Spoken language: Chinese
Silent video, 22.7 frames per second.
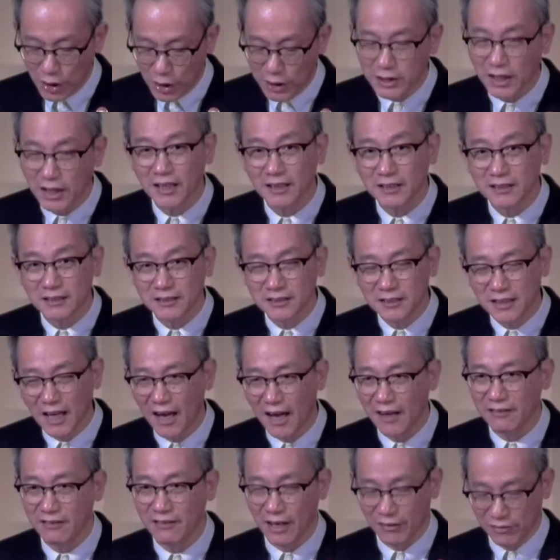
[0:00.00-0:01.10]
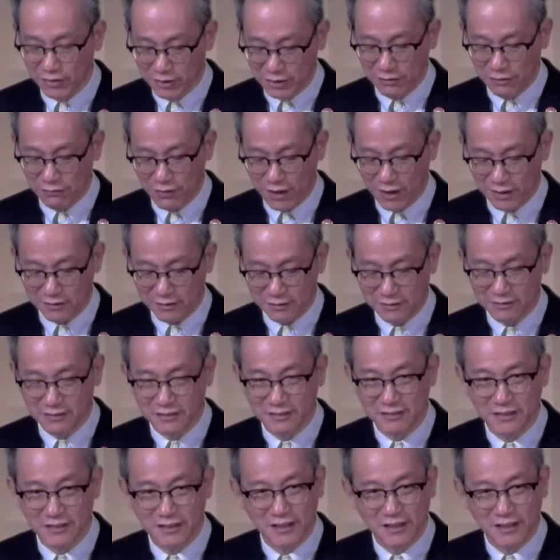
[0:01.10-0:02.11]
觉得坦然的地方，